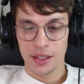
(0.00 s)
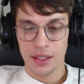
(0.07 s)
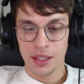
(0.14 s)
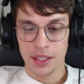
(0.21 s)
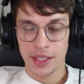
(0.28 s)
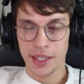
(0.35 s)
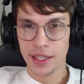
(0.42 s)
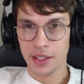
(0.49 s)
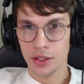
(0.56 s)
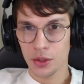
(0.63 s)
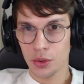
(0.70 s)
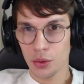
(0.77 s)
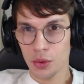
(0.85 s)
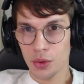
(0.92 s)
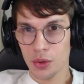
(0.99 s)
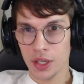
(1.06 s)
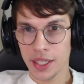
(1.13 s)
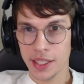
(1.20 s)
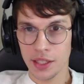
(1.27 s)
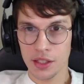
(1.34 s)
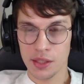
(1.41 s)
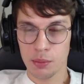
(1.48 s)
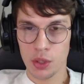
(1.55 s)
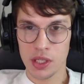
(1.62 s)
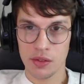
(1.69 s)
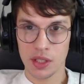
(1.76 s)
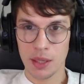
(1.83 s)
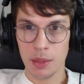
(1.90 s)
Те, кто хотел
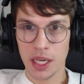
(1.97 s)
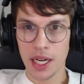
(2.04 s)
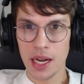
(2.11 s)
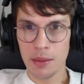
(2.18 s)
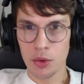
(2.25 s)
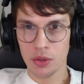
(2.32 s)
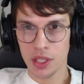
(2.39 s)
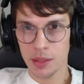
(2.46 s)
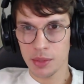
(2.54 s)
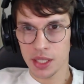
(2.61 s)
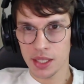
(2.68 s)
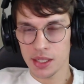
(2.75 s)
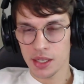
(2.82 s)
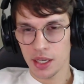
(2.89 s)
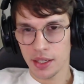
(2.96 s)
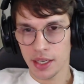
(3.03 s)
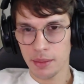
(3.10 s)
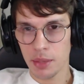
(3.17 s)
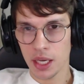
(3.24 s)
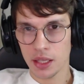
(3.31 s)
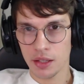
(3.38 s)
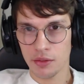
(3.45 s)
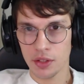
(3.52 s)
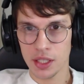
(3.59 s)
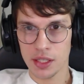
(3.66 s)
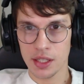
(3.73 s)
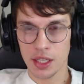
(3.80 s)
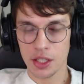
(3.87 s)
использовать амальгаму, им сказали, ребята, вы
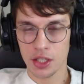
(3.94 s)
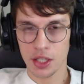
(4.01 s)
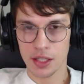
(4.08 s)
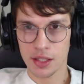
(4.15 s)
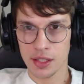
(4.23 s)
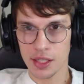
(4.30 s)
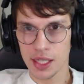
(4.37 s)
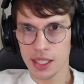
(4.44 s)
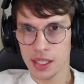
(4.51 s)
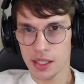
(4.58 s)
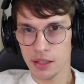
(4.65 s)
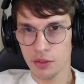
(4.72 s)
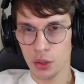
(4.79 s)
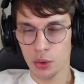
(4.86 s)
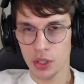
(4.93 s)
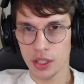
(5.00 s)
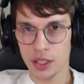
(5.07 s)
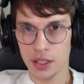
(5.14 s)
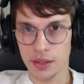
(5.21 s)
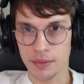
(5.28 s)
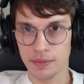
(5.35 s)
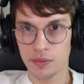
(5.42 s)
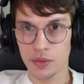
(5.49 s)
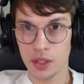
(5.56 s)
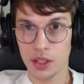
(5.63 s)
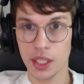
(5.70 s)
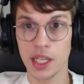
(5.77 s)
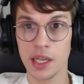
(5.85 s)
из нашей ассоциации выходите.
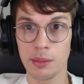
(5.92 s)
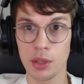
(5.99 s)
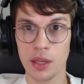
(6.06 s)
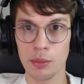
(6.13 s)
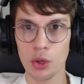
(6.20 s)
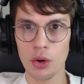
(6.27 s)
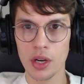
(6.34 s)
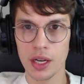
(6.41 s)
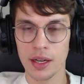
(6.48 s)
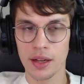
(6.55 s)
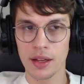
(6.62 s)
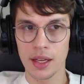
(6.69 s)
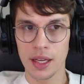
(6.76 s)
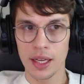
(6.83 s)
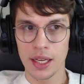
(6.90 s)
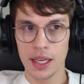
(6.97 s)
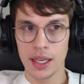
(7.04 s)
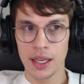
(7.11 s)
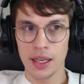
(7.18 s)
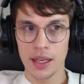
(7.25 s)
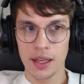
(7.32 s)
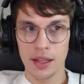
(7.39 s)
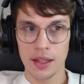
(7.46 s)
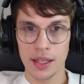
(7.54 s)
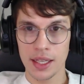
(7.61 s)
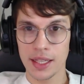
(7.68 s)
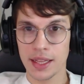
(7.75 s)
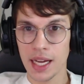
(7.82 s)
И таких было много.
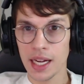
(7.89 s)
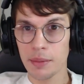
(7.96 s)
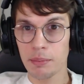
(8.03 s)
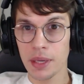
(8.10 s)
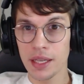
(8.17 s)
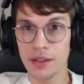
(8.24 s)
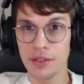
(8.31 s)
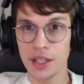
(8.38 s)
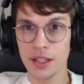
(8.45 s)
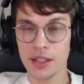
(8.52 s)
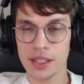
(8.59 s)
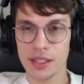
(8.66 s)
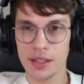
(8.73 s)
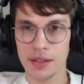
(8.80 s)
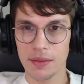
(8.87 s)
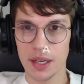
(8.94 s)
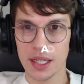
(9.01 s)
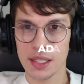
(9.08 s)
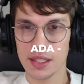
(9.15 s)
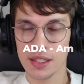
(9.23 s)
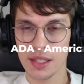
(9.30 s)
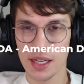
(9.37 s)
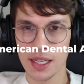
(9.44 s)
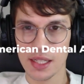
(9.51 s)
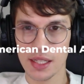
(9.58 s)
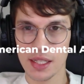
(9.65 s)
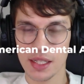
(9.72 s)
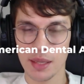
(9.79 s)
И так появилась
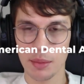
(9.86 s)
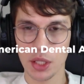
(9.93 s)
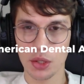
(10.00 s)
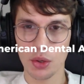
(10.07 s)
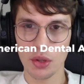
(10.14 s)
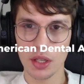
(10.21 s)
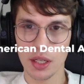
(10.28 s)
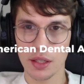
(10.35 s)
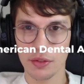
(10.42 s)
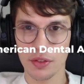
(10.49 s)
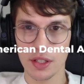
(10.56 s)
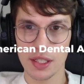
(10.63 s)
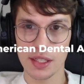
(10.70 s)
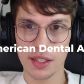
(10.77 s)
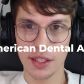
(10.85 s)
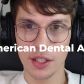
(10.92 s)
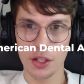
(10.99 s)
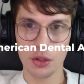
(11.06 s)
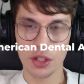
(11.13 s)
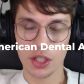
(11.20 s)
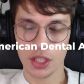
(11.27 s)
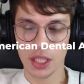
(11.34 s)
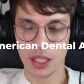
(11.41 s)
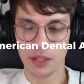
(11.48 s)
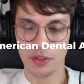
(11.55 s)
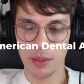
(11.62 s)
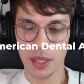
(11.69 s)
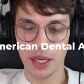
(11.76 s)
Ассоциация стоматологов Соединенных
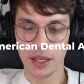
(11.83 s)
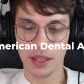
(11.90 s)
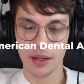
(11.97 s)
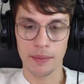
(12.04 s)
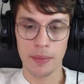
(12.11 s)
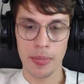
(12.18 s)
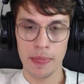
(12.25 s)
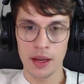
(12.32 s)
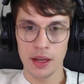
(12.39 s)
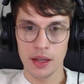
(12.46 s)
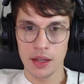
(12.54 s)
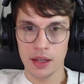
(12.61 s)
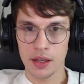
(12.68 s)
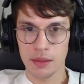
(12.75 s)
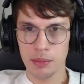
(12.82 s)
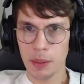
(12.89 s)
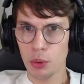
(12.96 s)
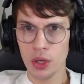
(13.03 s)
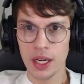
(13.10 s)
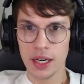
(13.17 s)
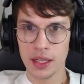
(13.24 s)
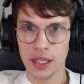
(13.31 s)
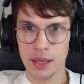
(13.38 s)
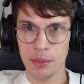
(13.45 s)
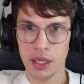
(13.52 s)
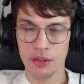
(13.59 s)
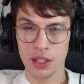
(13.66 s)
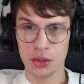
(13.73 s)
Штатов Америки. Популярная
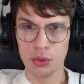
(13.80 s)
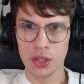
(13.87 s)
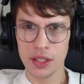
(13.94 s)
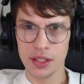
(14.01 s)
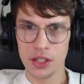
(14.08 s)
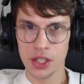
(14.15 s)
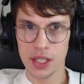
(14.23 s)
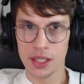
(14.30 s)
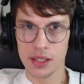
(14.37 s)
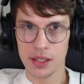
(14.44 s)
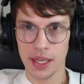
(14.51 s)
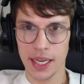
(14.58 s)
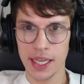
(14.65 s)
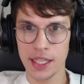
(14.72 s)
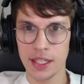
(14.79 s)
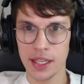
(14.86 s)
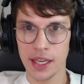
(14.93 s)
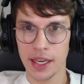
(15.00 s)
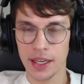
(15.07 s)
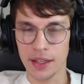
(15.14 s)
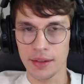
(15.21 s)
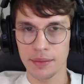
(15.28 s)
аббревиатура сейчас ADA.